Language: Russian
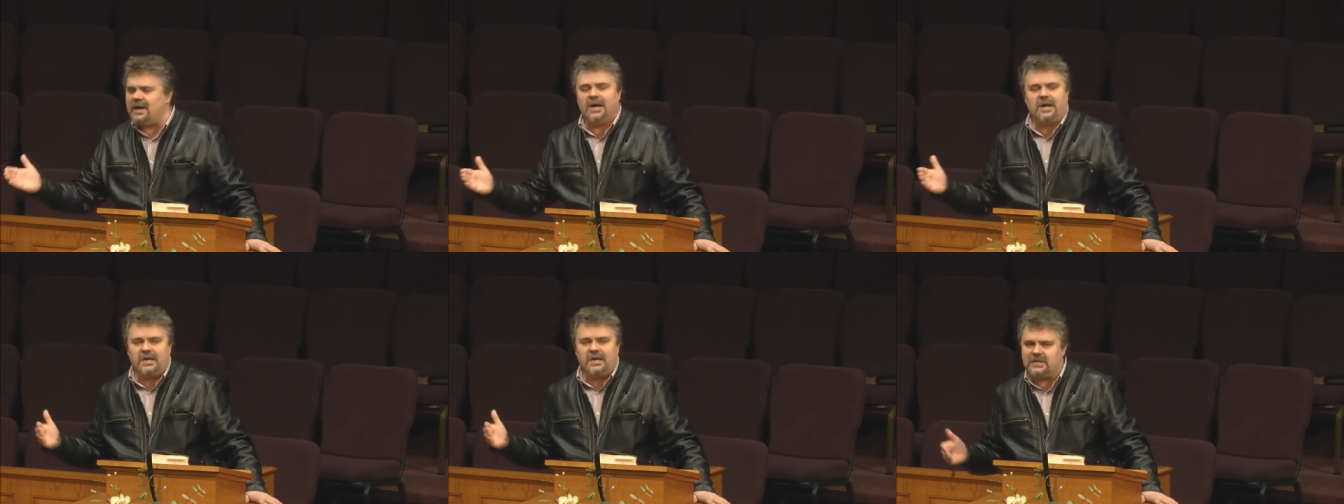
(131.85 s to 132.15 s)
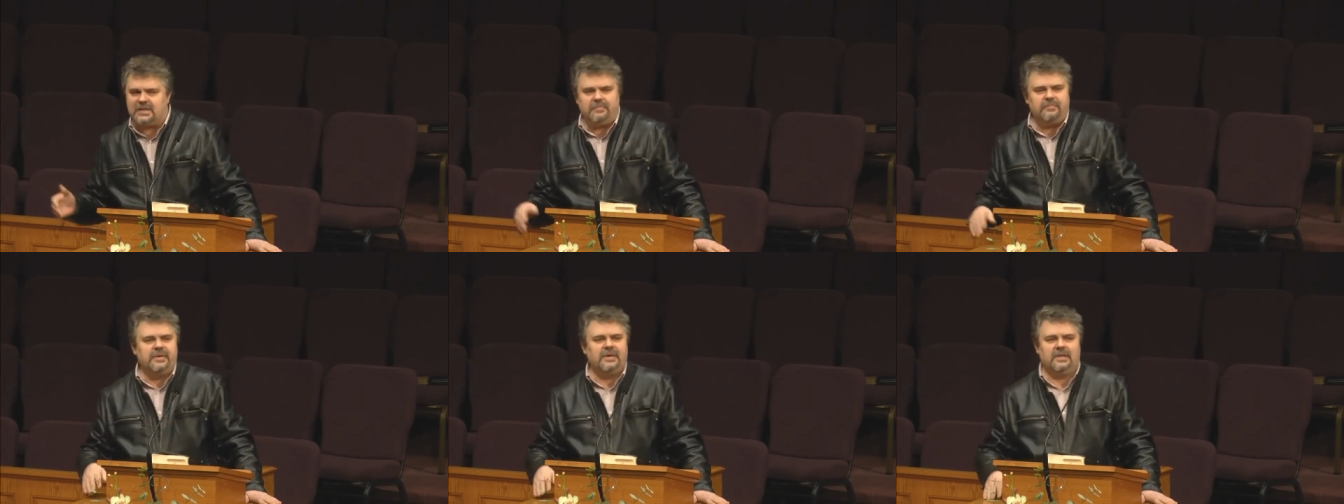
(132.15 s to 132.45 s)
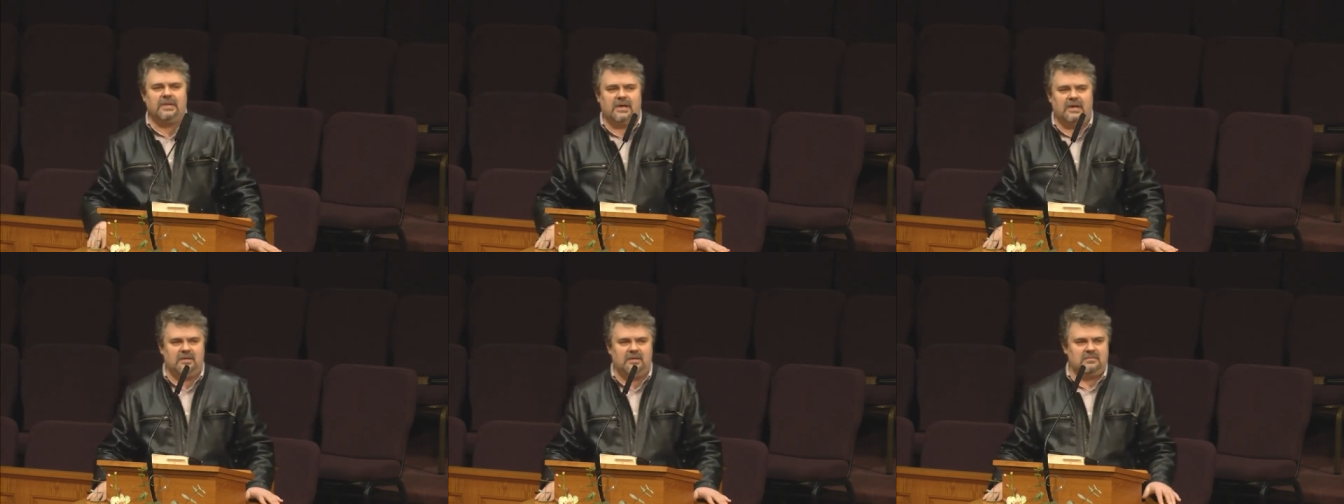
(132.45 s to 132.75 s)
как это
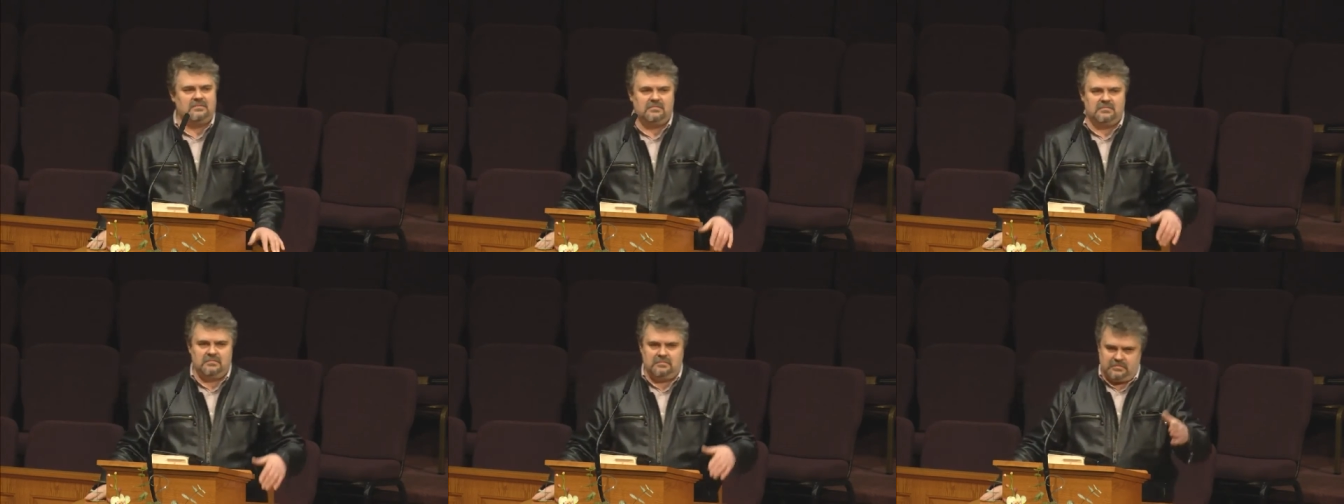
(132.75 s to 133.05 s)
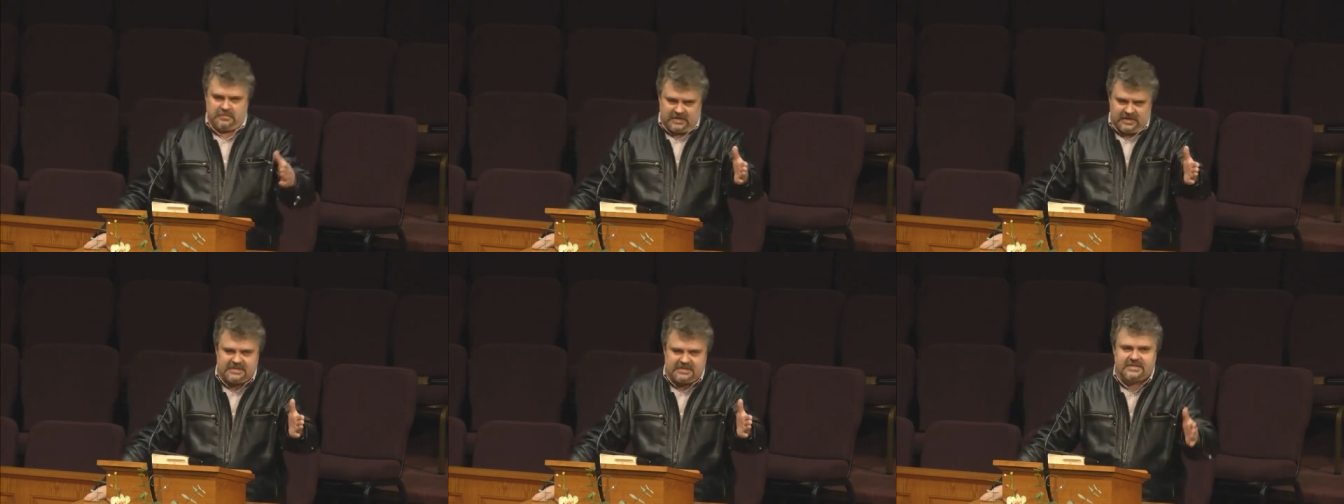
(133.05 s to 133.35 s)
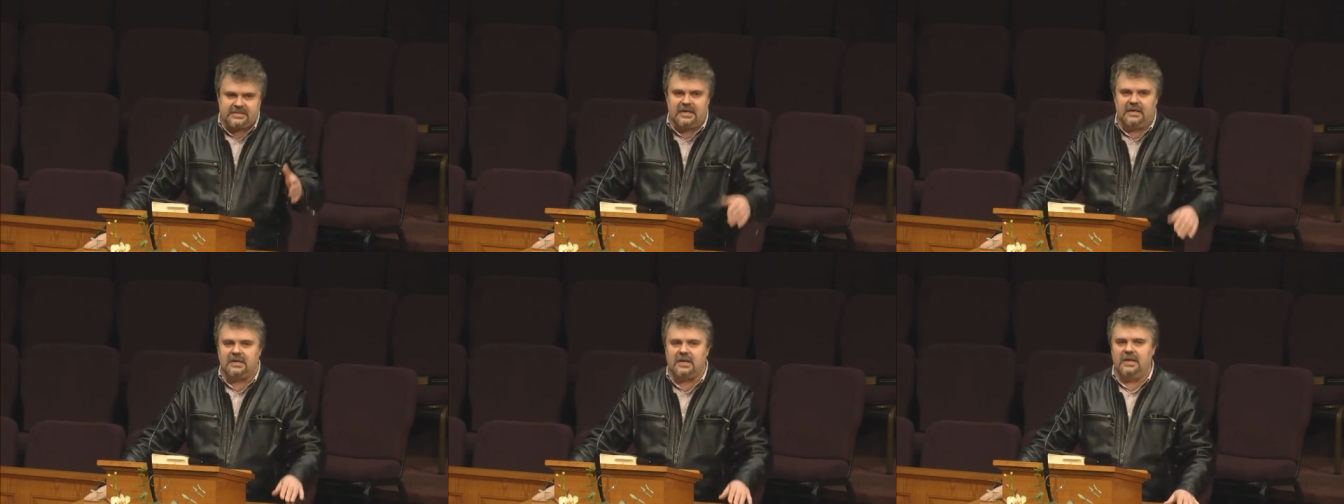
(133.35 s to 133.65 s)
было
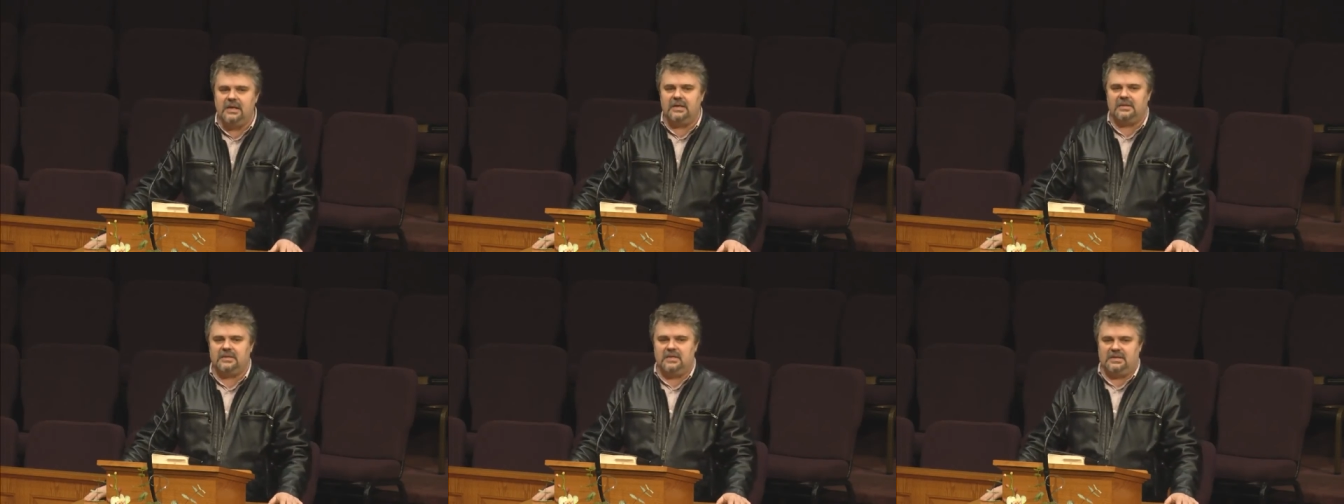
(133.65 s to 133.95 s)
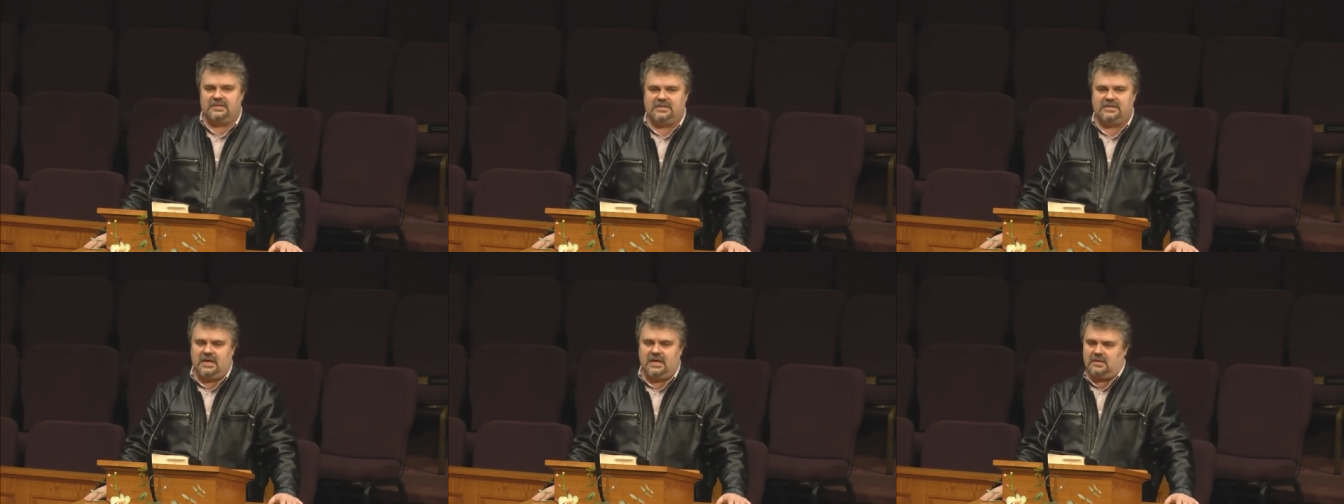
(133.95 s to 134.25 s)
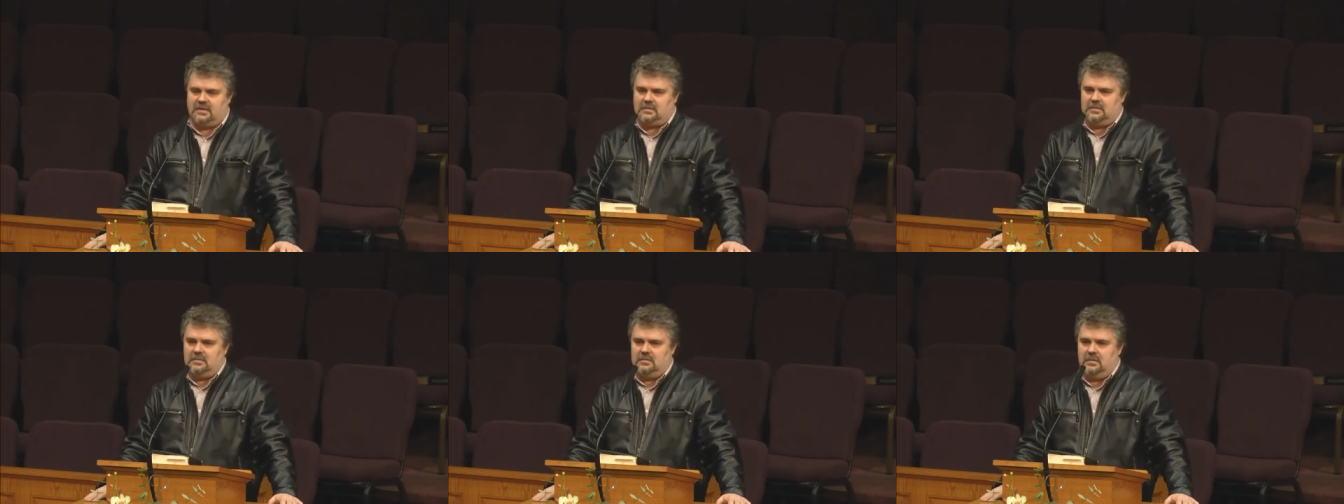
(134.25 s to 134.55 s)
несколько лет назад.